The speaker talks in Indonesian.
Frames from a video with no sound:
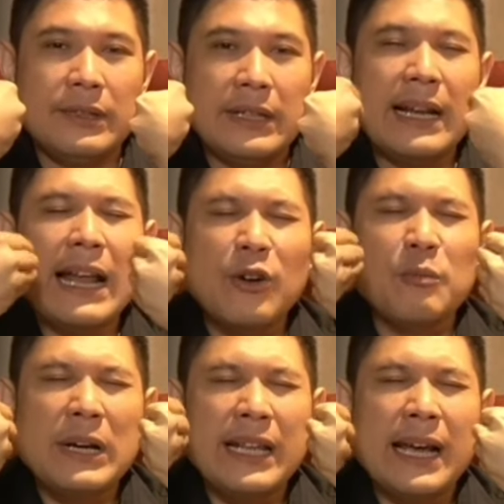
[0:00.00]
Dan aku
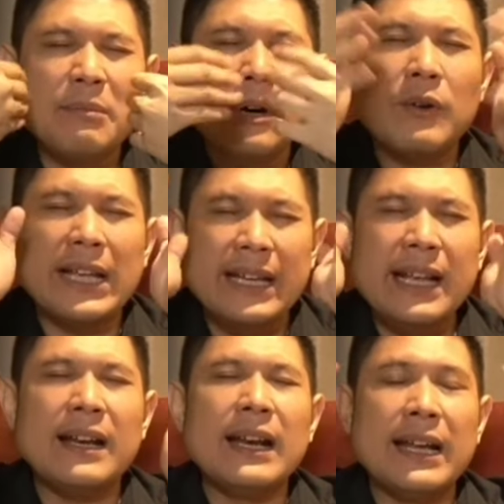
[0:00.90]
melihat bahwa
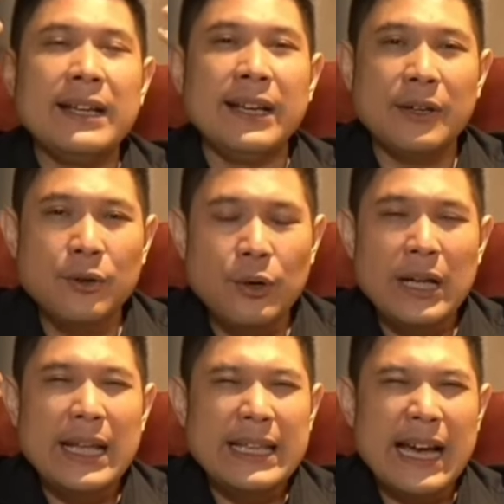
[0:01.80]
ini adalah diriku
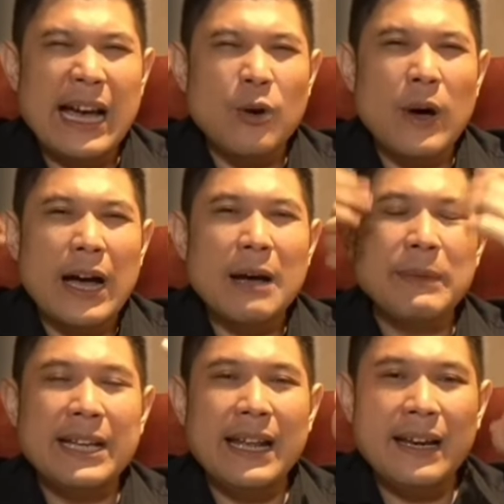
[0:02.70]
yang aku anggap
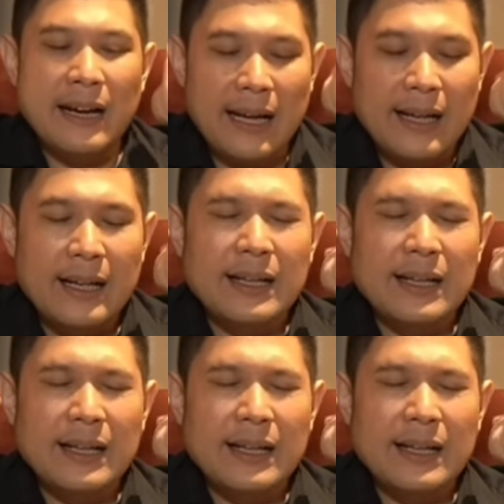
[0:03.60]
ini adalah